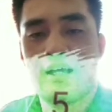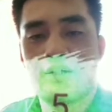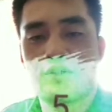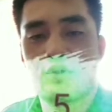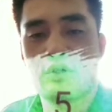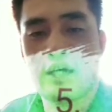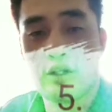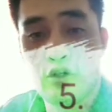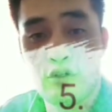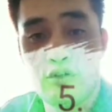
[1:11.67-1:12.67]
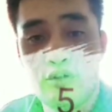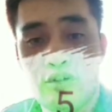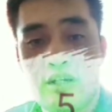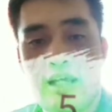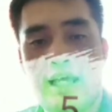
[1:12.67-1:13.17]
So karon
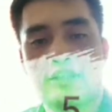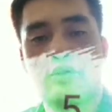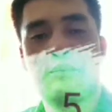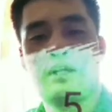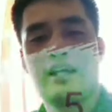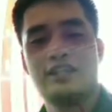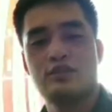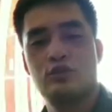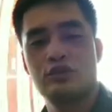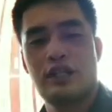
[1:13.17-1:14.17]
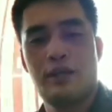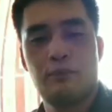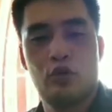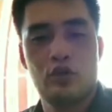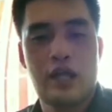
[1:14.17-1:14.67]
atong pagaisgutan na
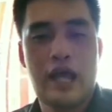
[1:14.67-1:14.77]
pod